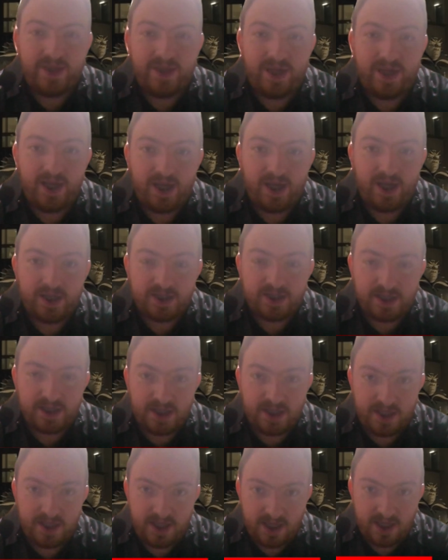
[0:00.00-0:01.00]
de la
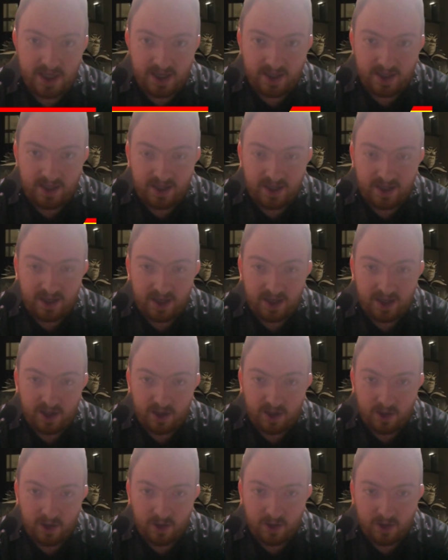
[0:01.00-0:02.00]
serie de
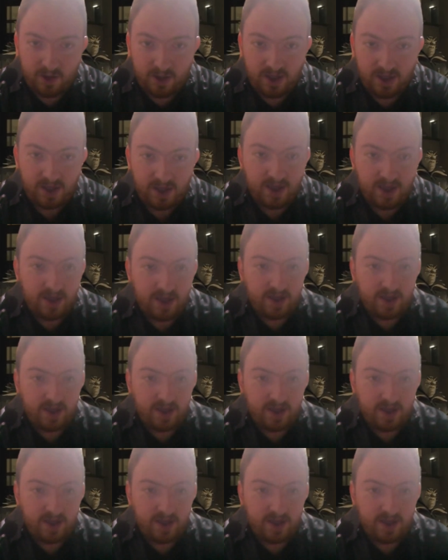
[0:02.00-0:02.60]
Loki.